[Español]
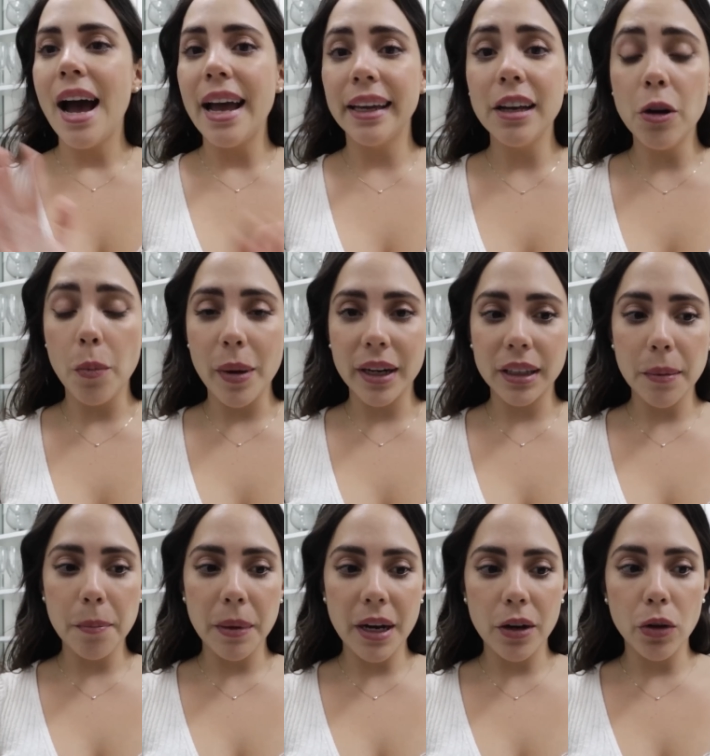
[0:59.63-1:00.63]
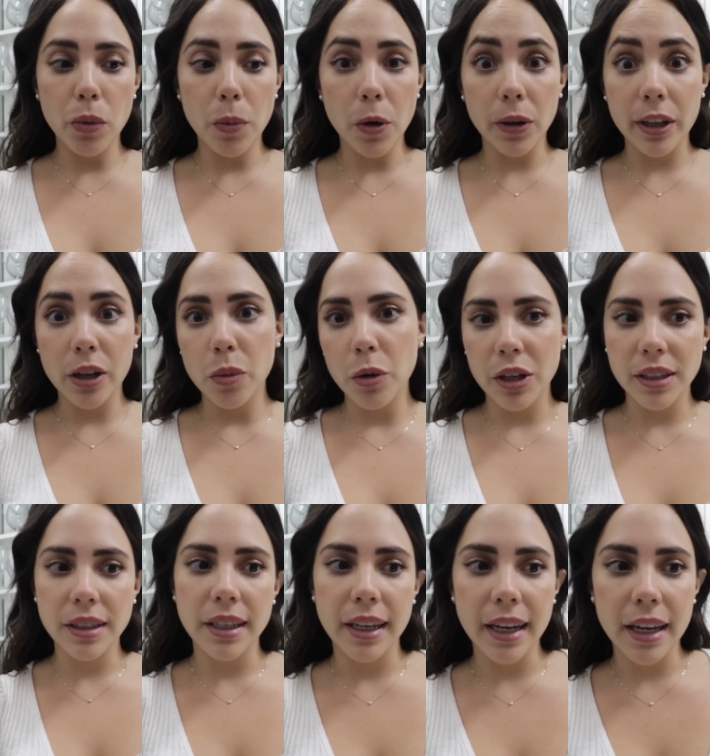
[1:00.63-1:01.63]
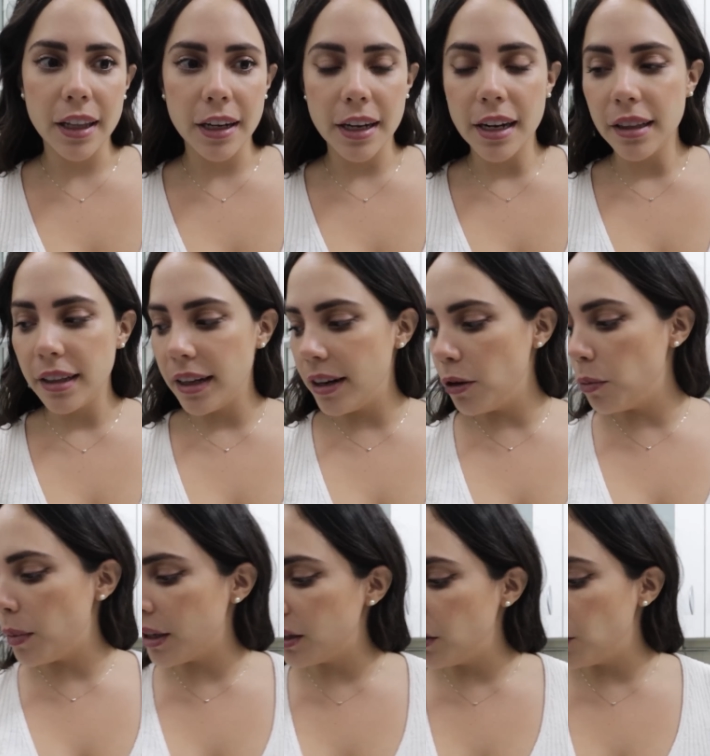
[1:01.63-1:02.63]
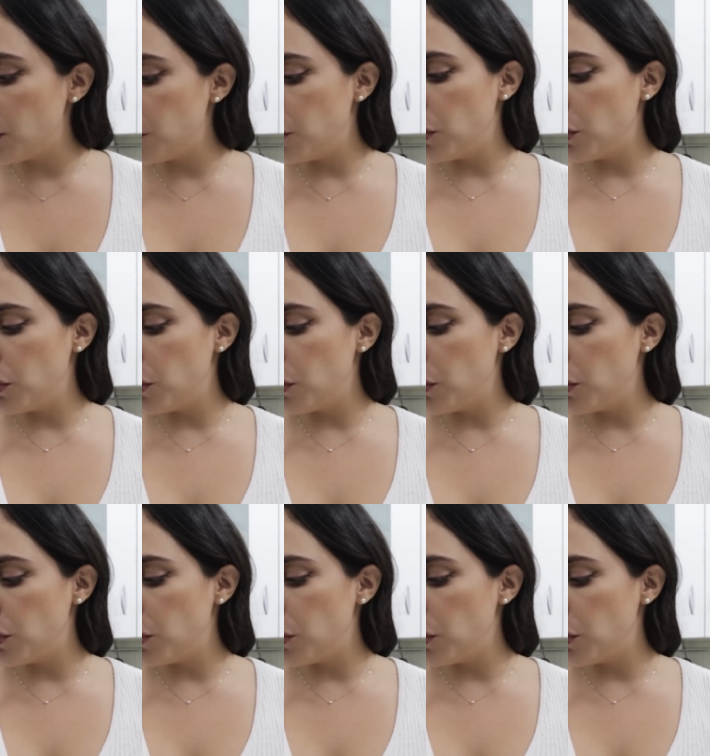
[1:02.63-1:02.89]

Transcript: Hay que comer temprano porque, como les dije, Daniel tiene un partido de